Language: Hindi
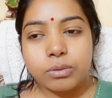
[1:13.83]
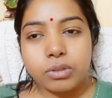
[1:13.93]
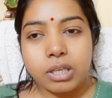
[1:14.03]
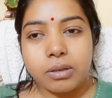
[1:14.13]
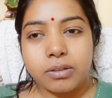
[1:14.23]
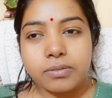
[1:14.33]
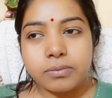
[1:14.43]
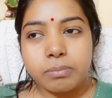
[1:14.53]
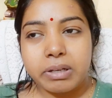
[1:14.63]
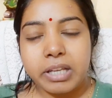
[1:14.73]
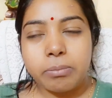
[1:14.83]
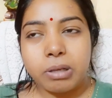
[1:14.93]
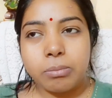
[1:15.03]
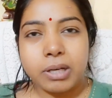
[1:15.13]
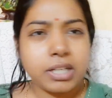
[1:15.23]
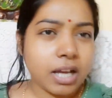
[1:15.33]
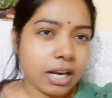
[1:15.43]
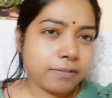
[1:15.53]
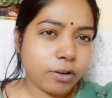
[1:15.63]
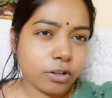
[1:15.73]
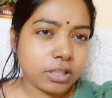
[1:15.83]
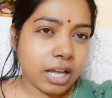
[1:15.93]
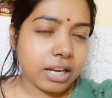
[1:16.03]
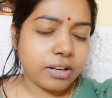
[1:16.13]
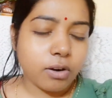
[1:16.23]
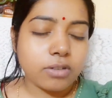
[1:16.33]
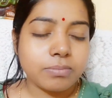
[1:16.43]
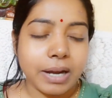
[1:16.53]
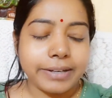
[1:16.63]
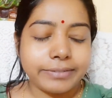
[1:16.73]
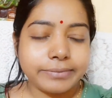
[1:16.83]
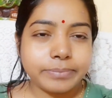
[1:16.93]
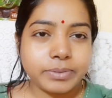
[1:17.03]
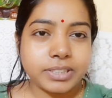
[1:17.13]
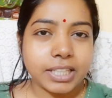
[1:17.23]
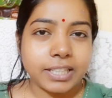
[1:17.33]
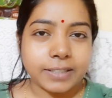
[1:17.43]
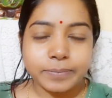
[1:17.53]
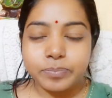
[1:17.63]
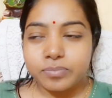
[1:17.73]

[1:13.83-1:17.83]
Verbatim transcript: तो ये मैंने एक महीने में अट्ठारह ब्लॉग डाले नॉट बैड सही है